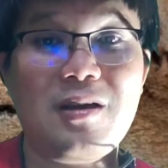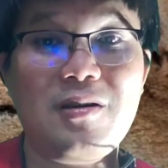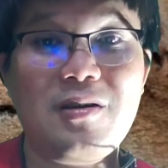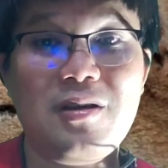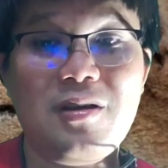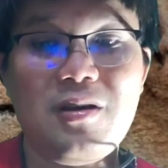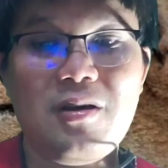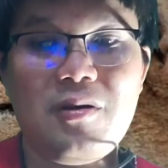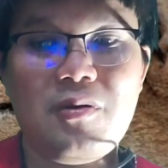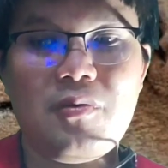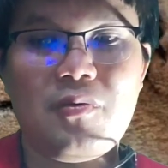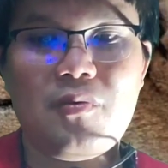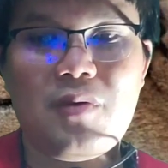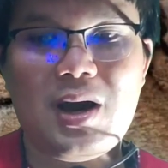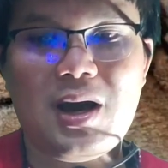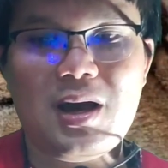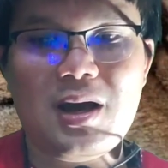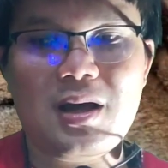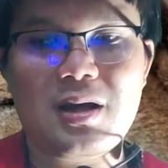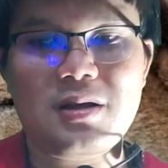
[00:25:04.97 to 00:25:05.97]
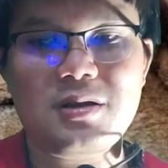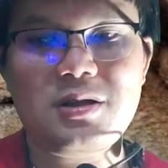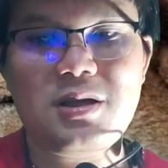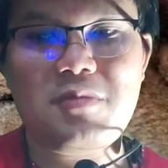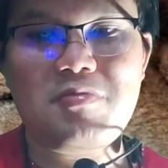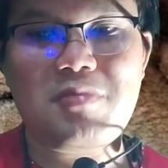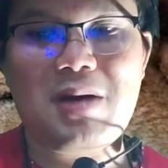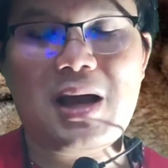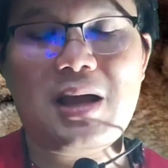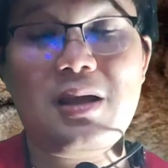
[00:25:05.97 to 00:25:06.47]
นะ ว่า
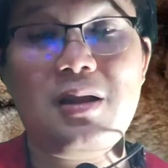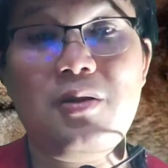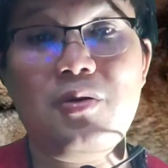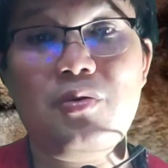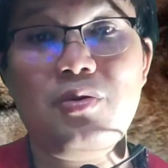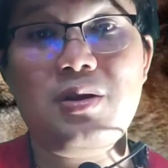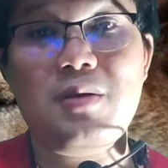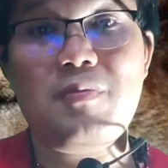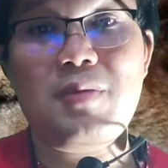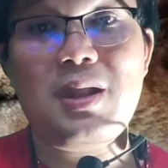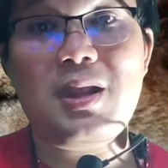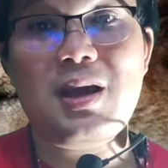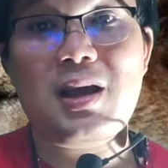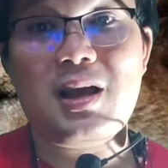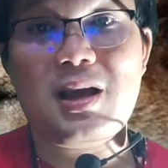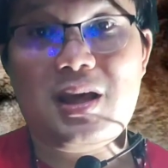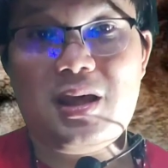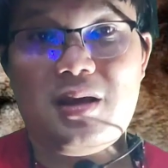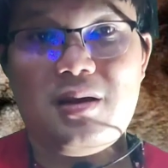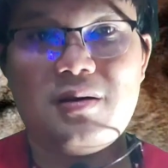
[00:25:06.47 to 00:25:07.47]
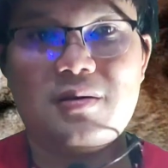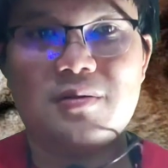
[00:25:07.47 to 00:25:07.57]
ชิบะอินุจะเป็นยังไง